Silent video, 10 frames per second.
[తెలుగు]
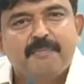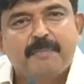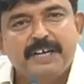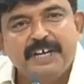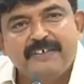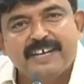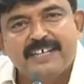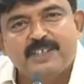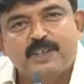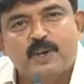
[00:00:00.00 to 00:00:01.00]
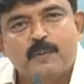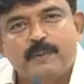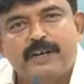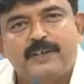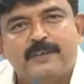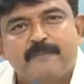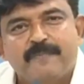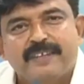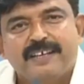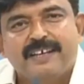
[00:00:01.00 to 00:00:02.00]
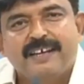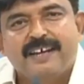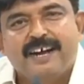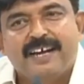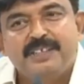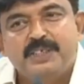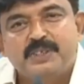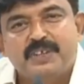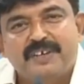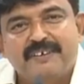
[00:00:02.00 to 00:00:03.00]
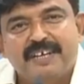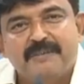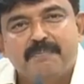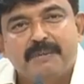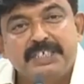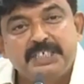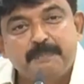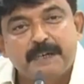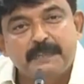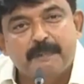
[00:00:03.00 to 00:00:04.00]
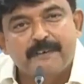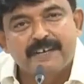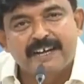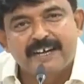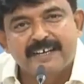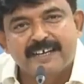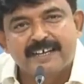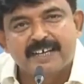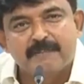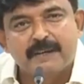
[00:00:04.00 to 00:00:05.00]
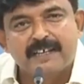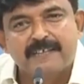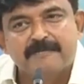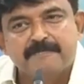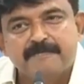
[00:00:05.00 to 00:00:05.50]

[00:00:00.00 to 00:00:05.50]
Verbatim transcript: పన్నెండు వేల ఐదు వందల రూపాయలు అందిస్తున్నటువంటి మంచి పని పవన్ నాయుడు గారికి కనపడలేదు